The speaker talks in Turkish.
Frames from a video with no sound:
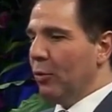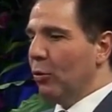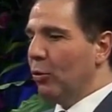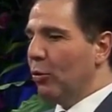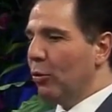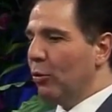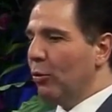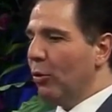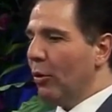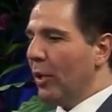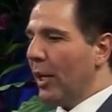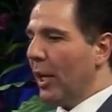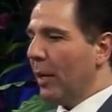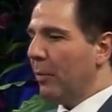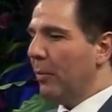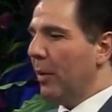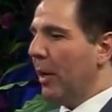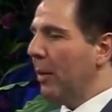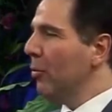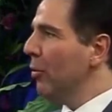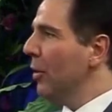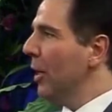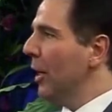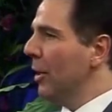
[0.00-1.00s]
Tutuklu olarak
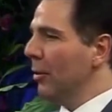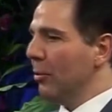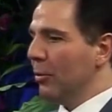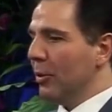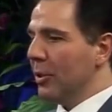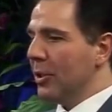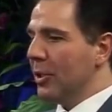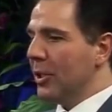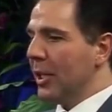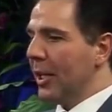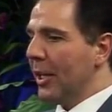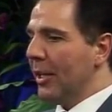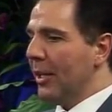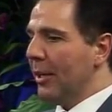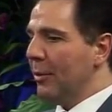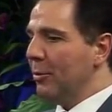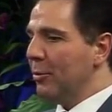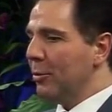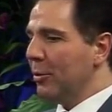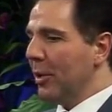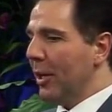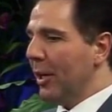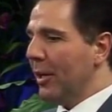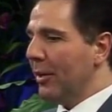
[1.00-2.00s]
memurlarla odasına
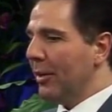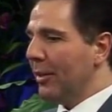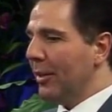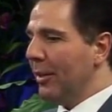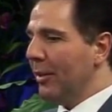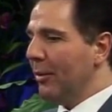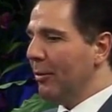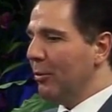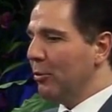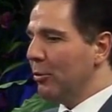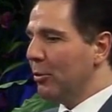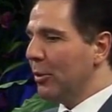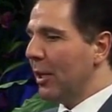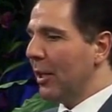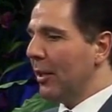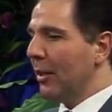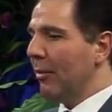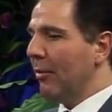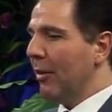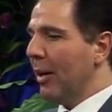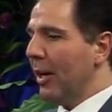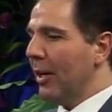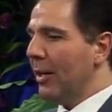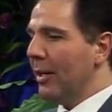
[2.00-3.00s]
gelen üstadla,
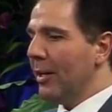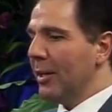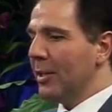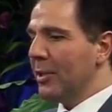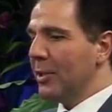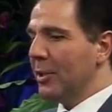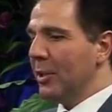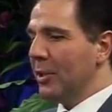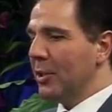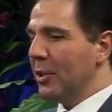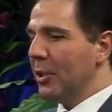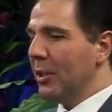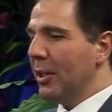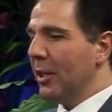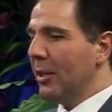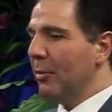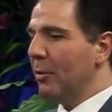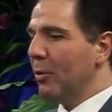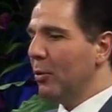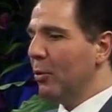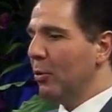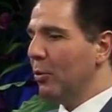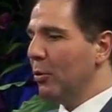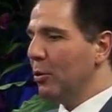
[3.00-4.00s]
üstadla vali arasında
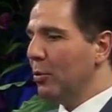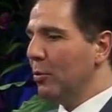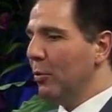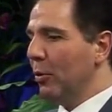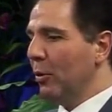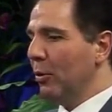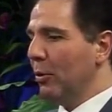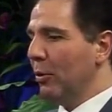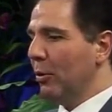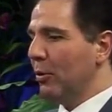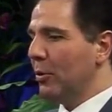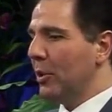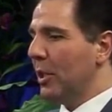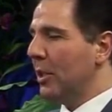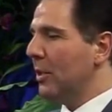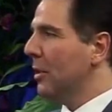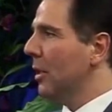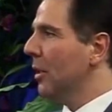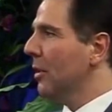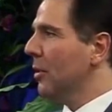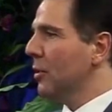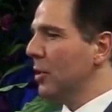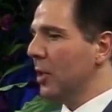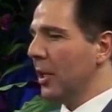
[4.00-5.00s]
şiddetli bir konuşma oluyor.
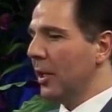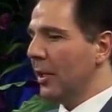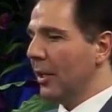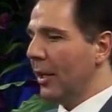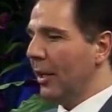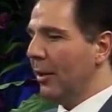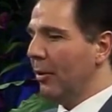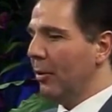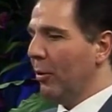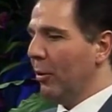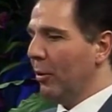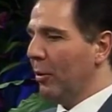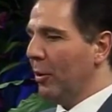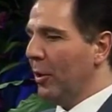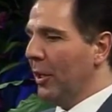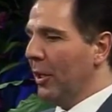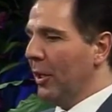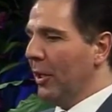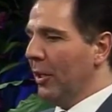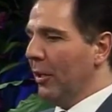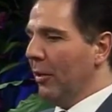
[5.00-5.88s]
Sesleri dışarı geliyor.